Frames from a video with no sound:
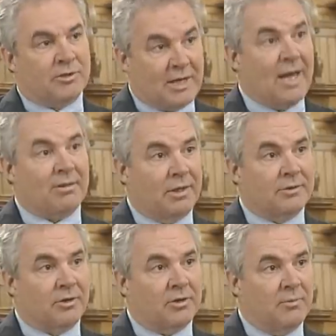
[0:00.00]
como
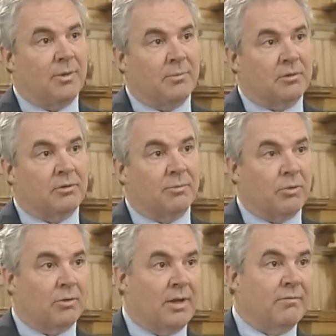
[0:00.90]
el compromiso
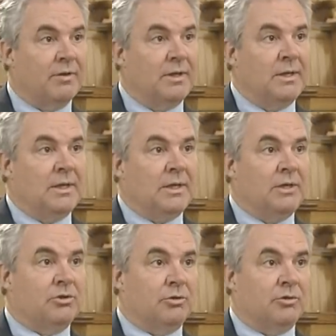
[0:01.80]
con el movimiento
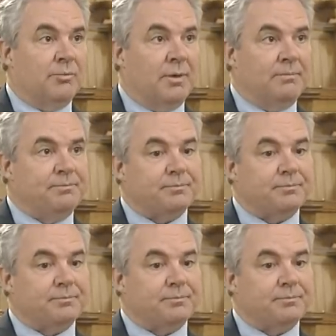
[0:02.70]
Provida.